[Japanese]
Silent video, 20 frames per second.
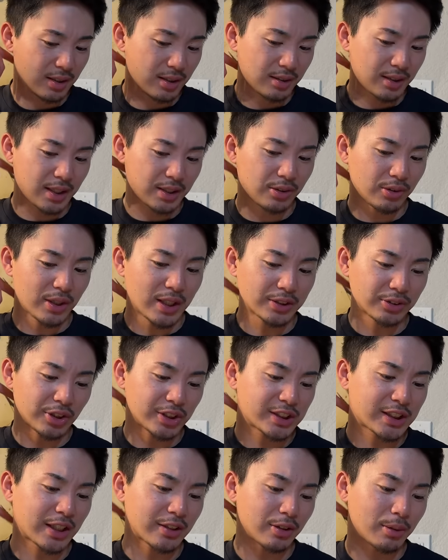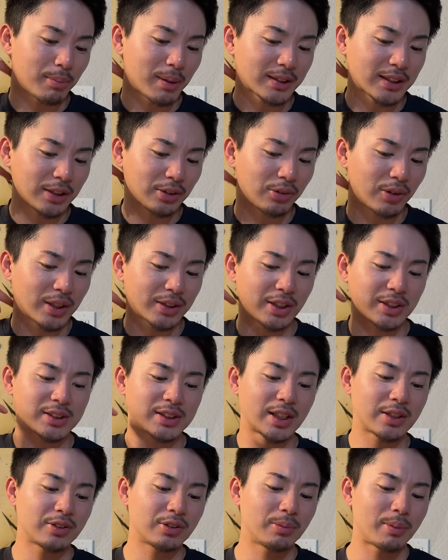で、ノーアウト1、3塁、またノーアウト1、
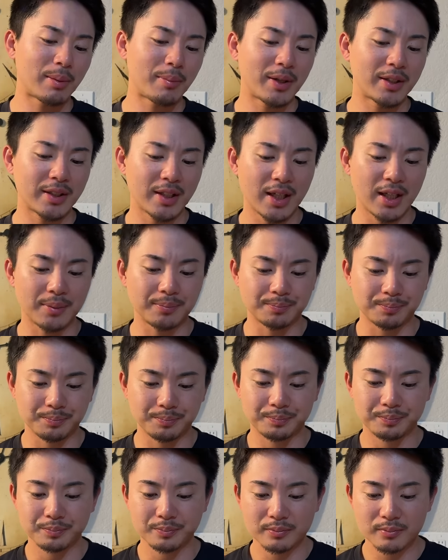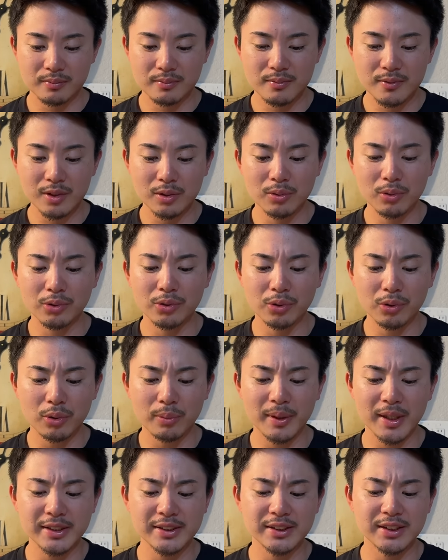3塁の場面で、今度小
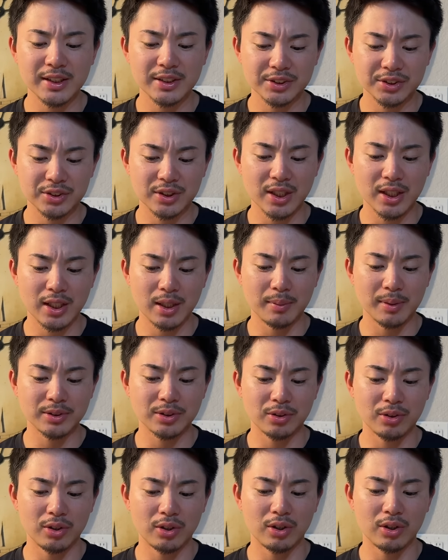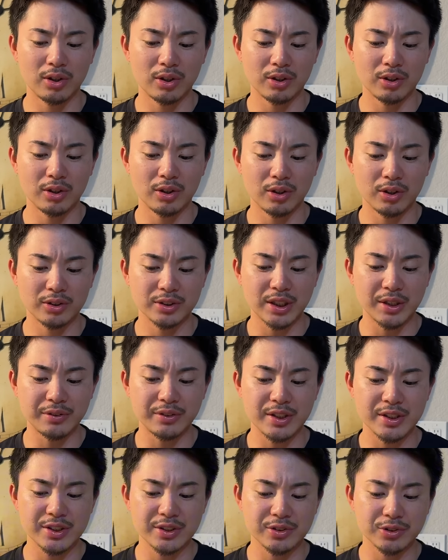林選手が、まあ、その、
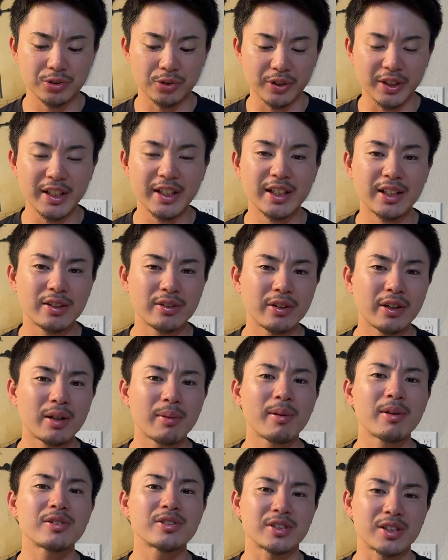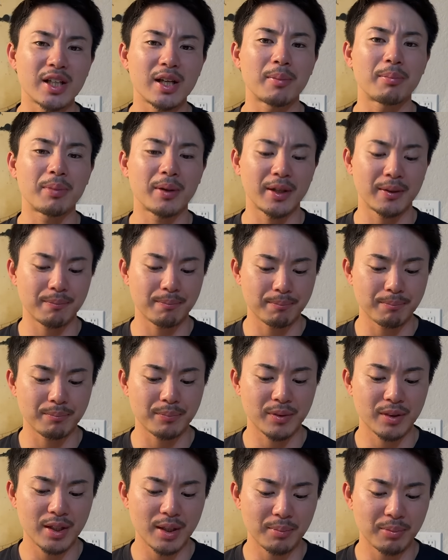セーフティースクイズを1球で決めるんですね、やっぱり。う
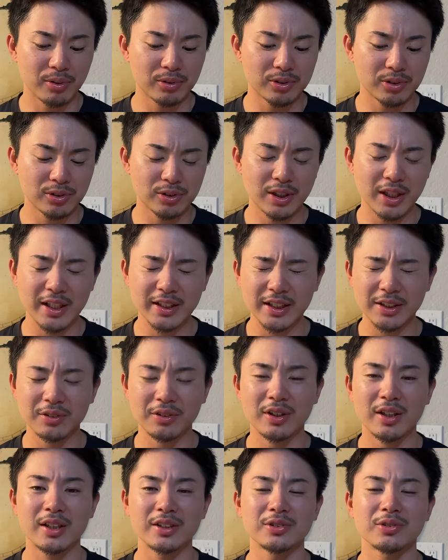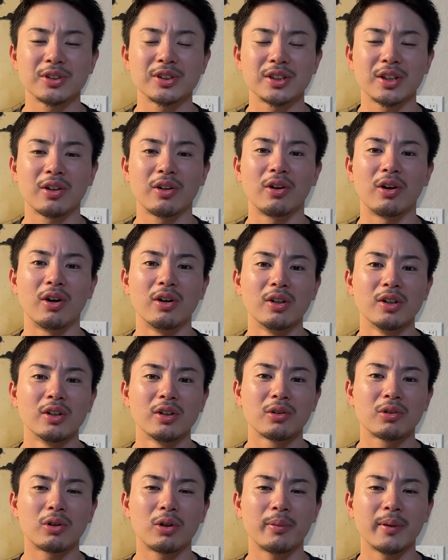ん。で、僕がいた時からそうですけど、
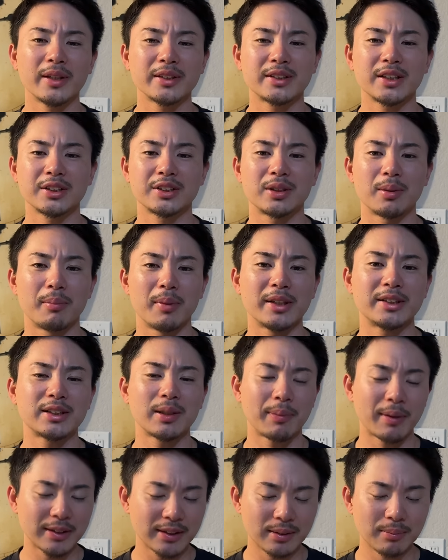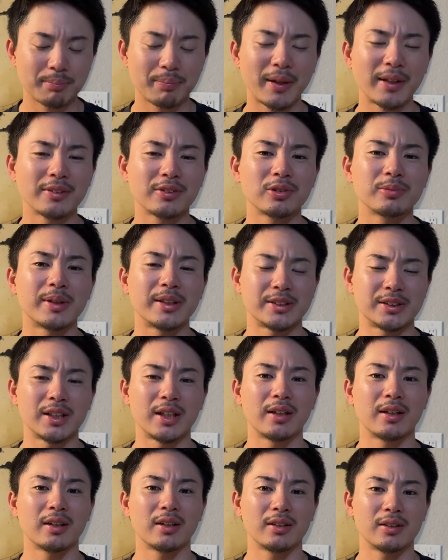小林選手ってめっちゃババントうまいです
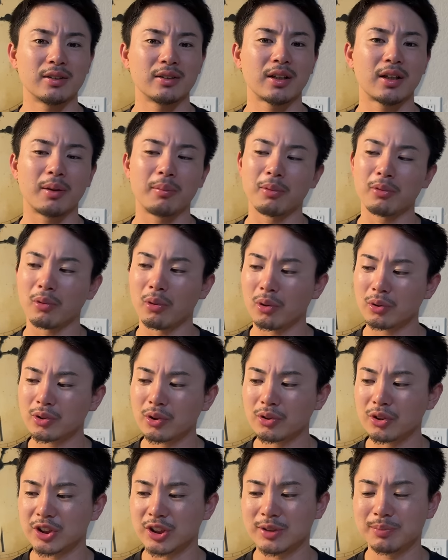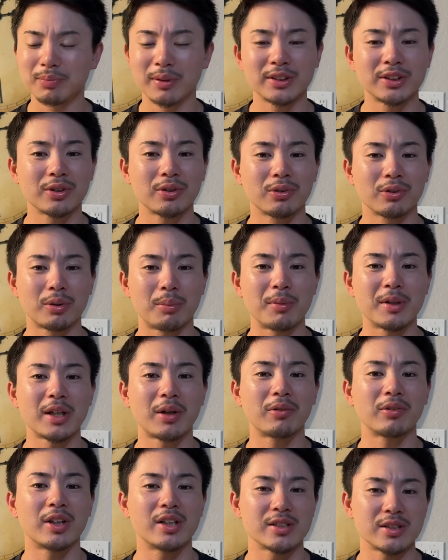ね。うん。だから僕ほとんど失敗してること見た
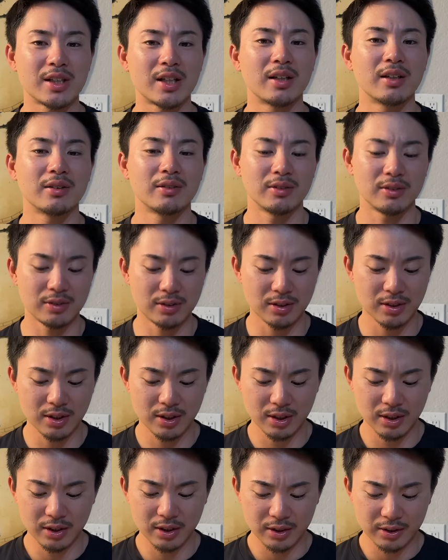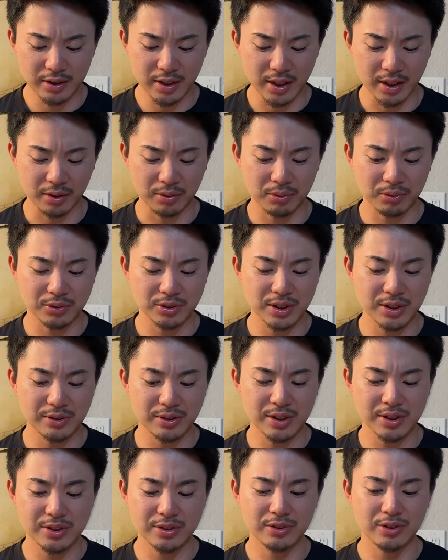ことないですね。うん。で、この
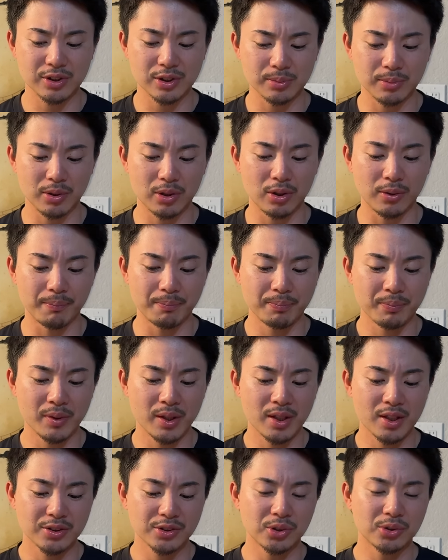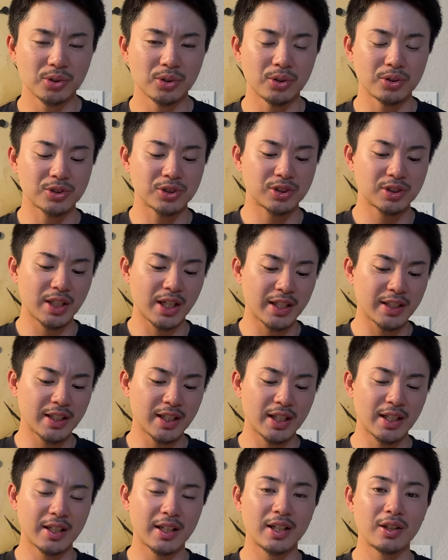セーフティースクイズも、外の
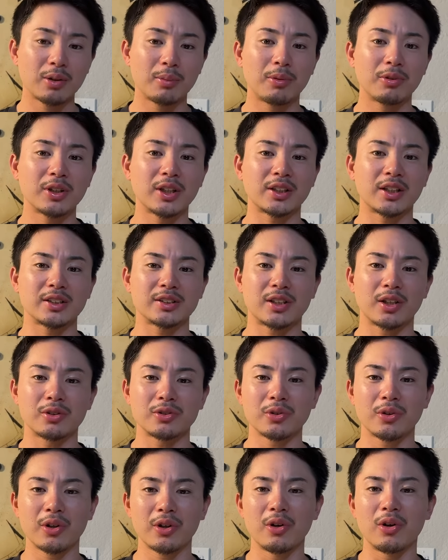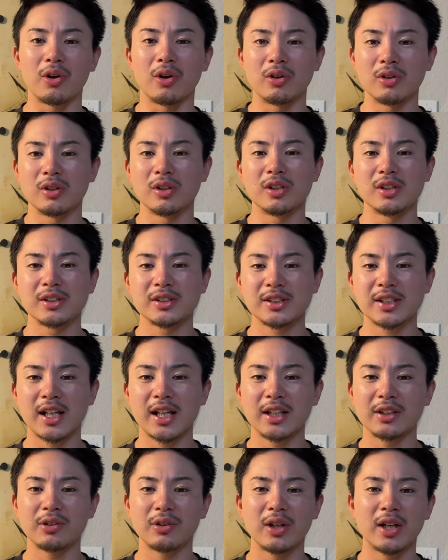スライダー系のボールだったんですけど、それを、
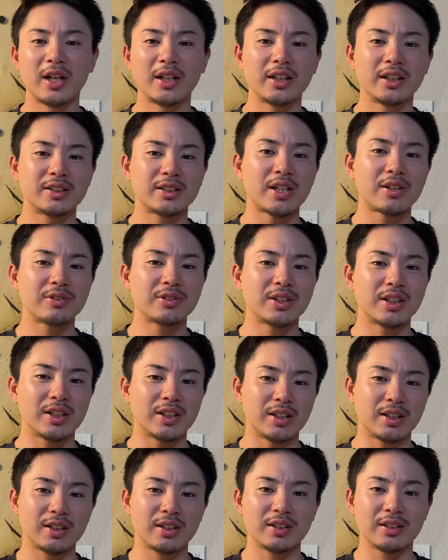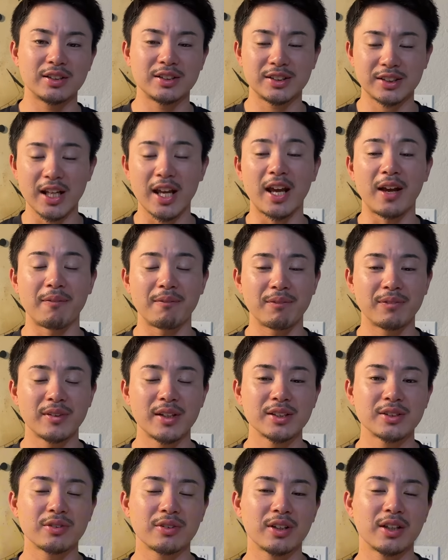サード側にセーフティーして、
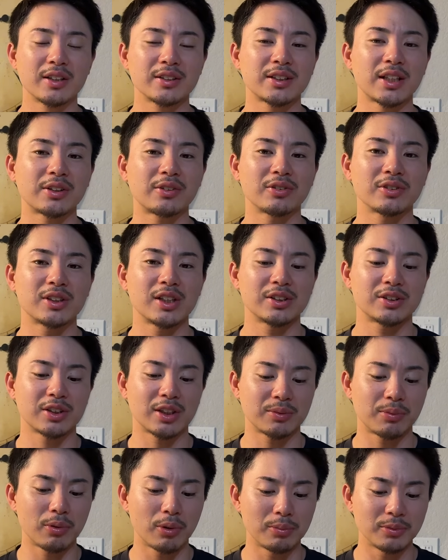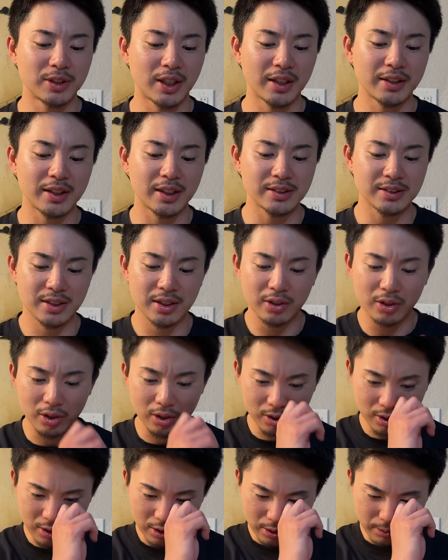で、それで佐藤選手がフォーム投げたんですけ
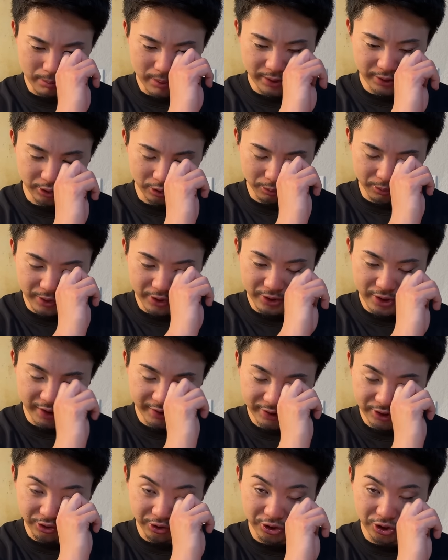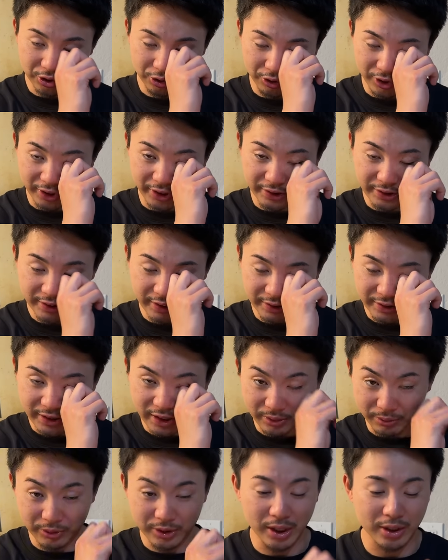ど、まあそのフィールダッシュチョイスという形で
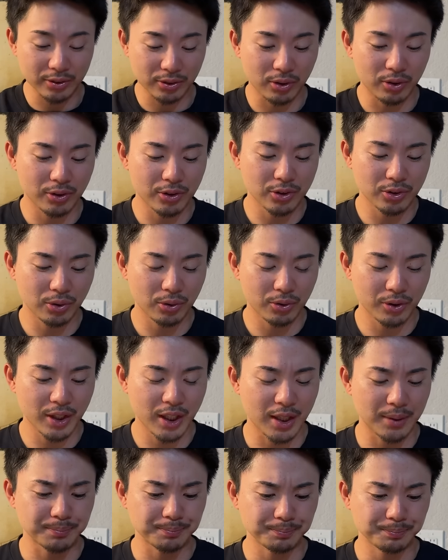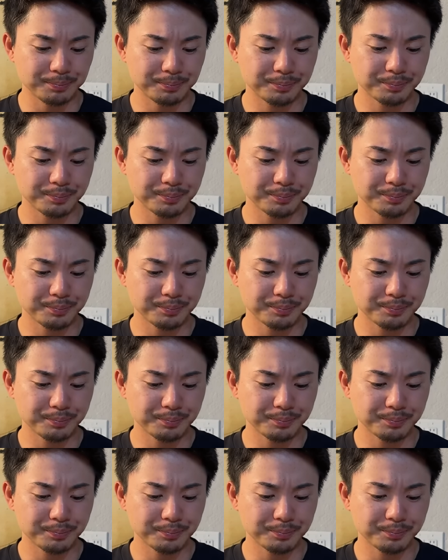セーフになるというところで、